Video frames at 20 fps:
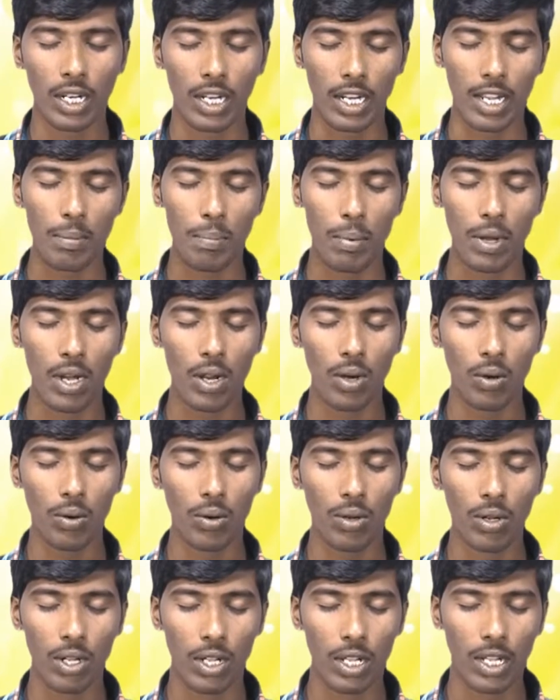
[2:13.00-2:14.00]
నీ పిల్లలు
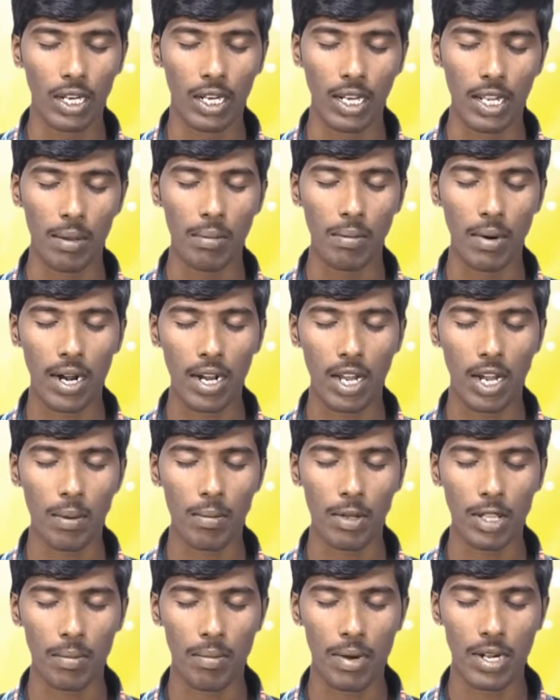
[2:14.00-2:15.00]
నీ మాటల
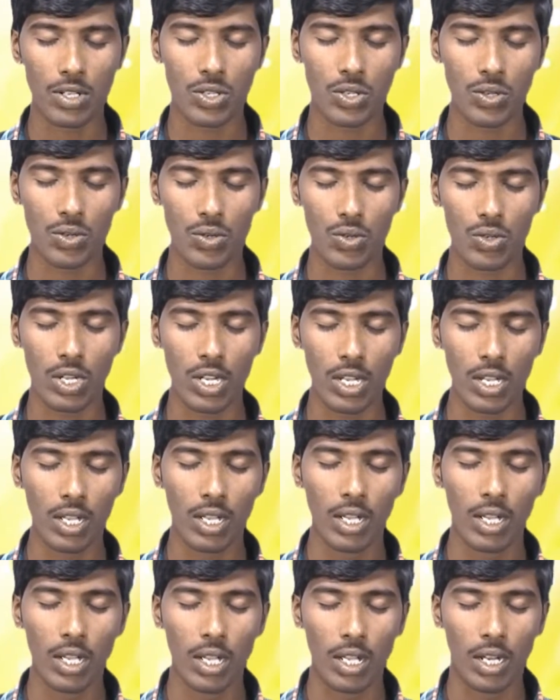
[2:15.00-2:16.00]
మీద మనసు నుంచి
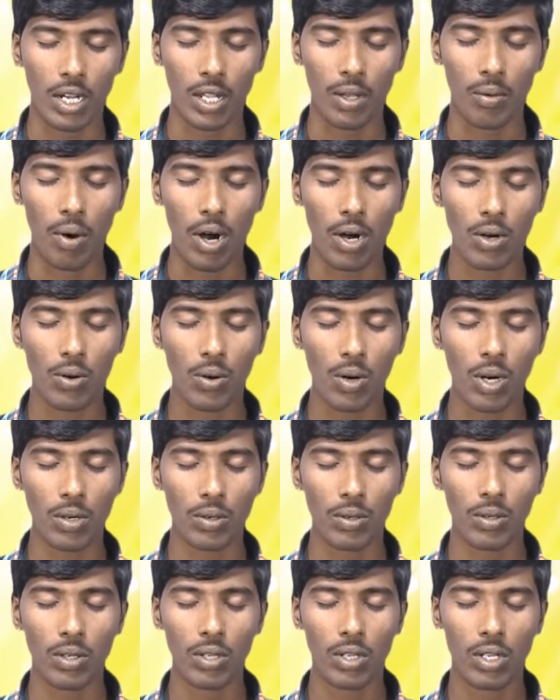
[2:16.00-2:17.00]
నీ
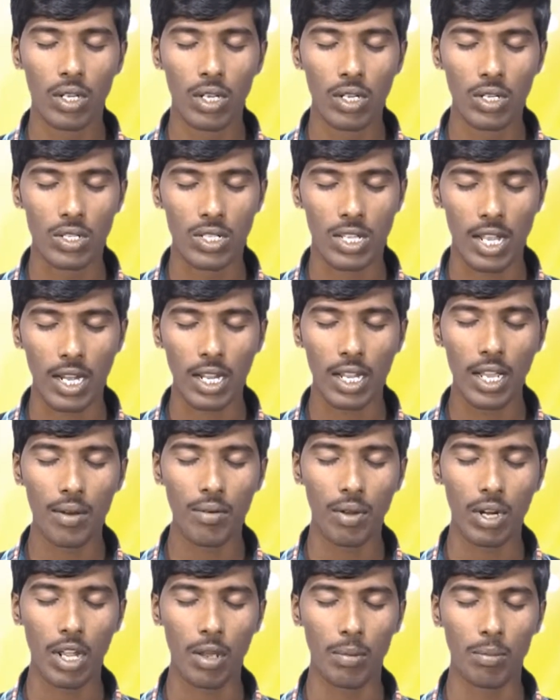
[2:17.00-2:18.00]
వాక్కులను సరిగా
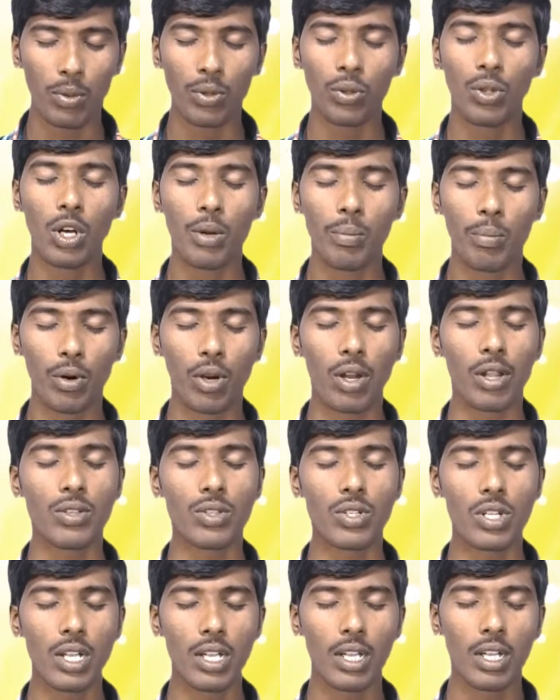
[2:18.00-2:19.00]
వినే బుద్ధిని
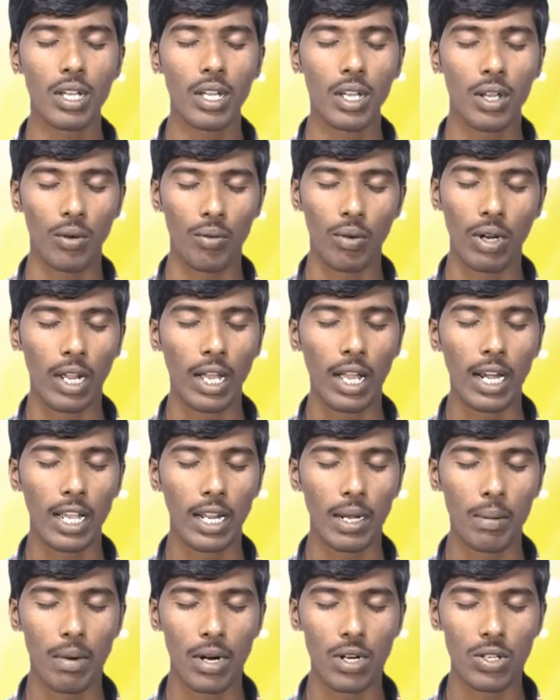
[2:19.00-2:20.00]
పుట్టించి
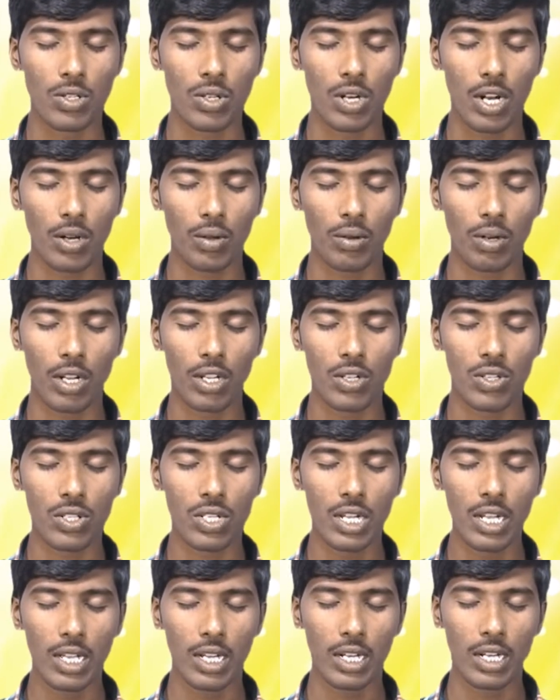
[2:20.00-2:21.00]
వినగలిగిన మనసును
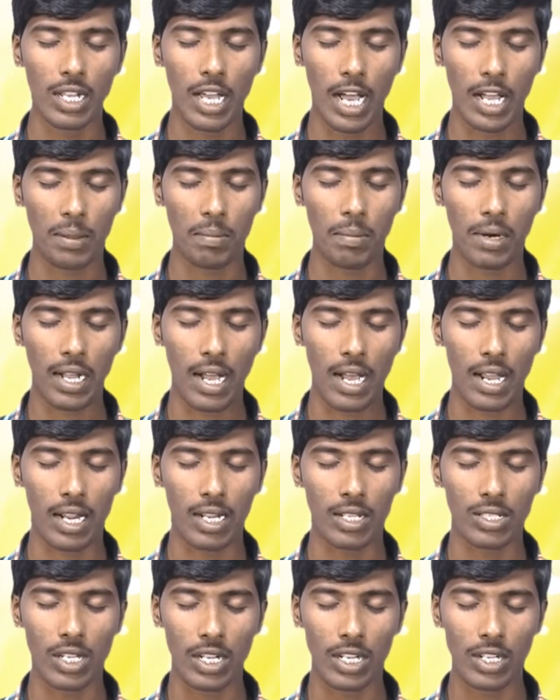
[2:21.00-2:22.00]
అనుగ్రహించి నీ
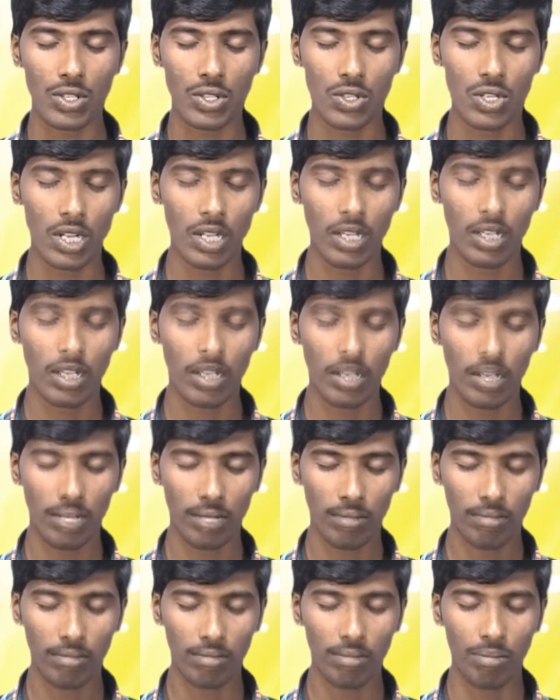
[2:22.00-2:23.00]
ఆత్మకార్యాలు జరిగించి
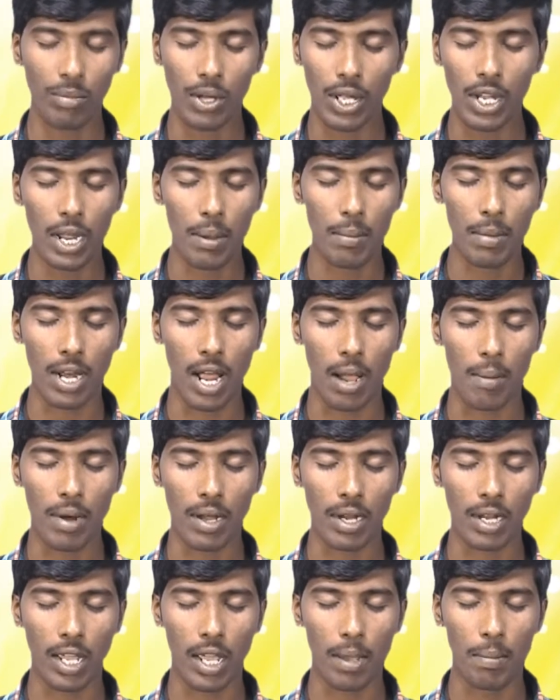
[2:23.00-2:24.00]
మీరే మీ
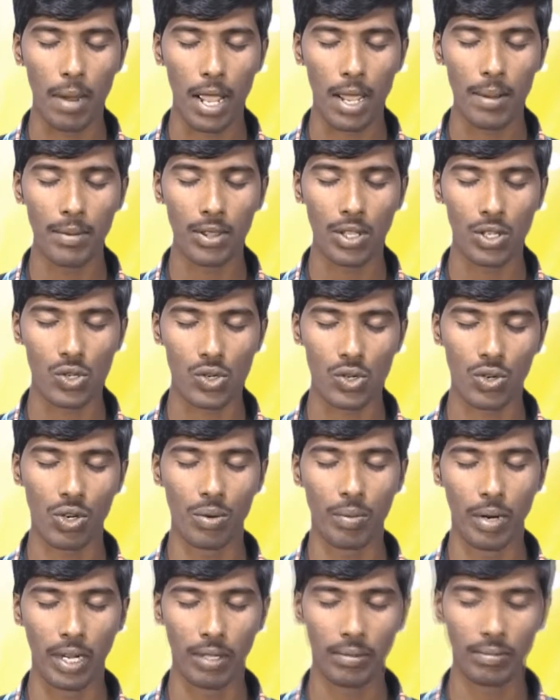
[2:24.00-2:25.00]
నామానికి మహిమ
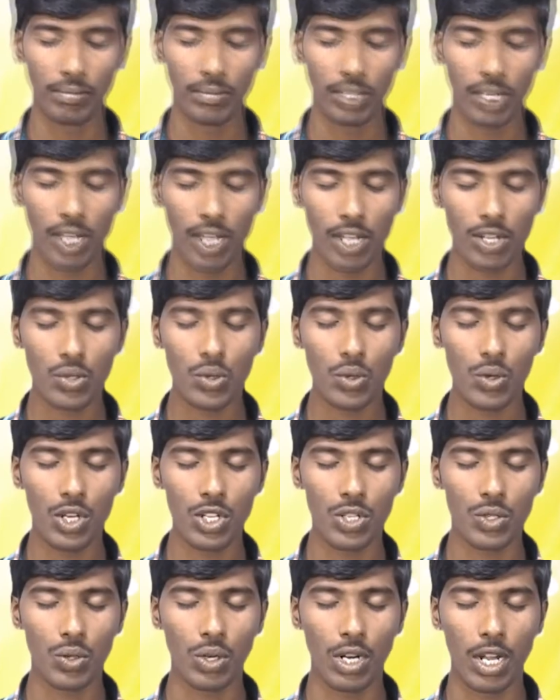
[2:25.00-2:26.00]
తెచ్చుకోనమని
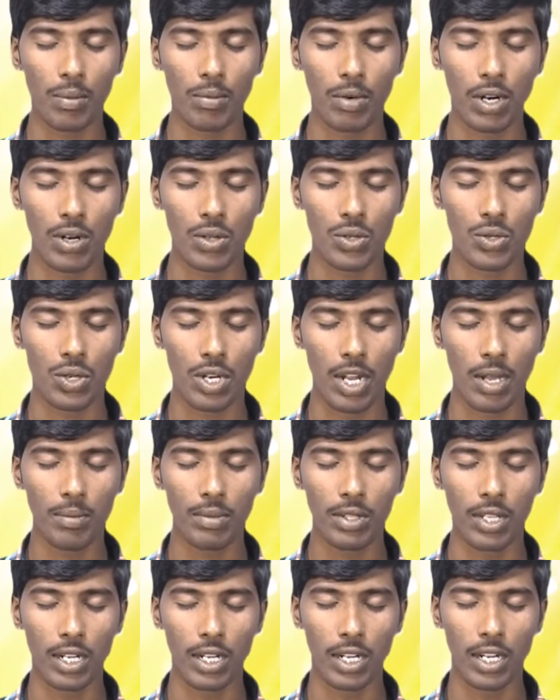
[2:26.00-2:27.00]
యేసుక్రీస్తు నాము నడుచున్నాము
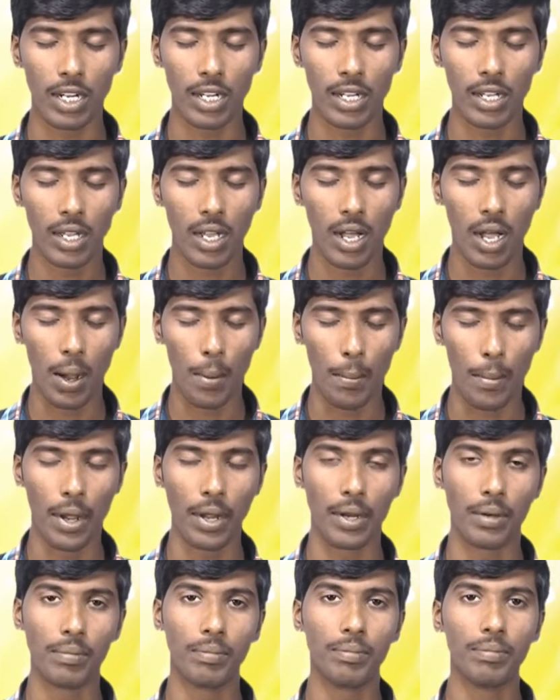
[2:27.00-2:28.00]
తండ్రి
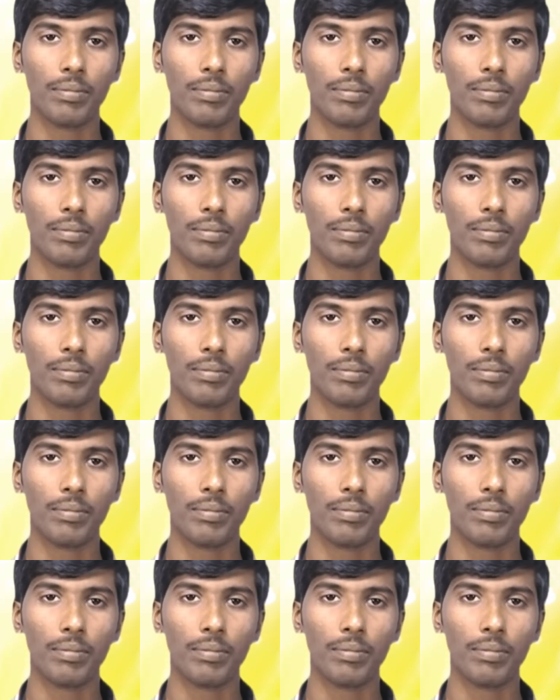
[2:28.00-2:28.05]
ఆమెన్